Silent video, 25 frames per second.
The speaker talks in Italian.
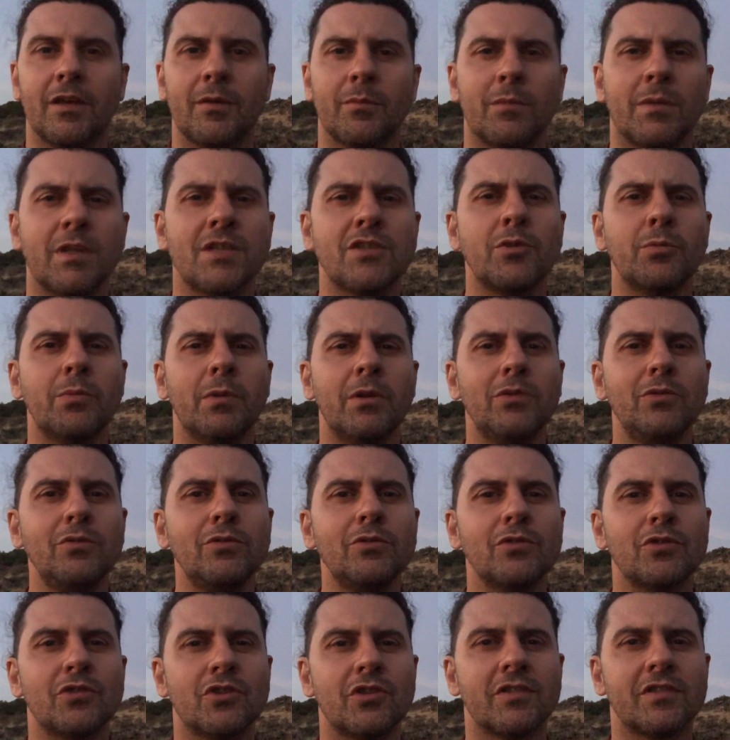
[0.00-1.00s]
ma
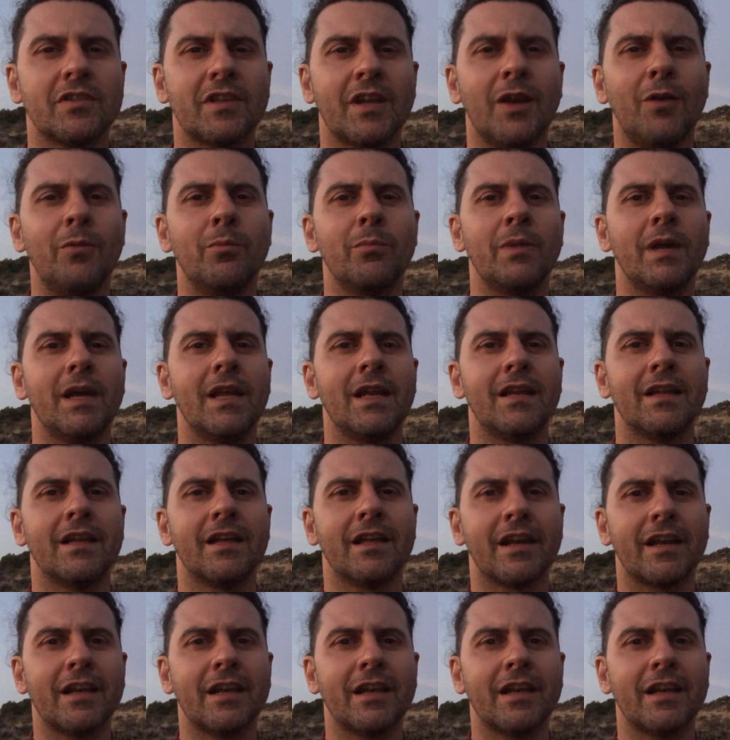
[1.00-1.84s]
soprattutto ci sarà un bel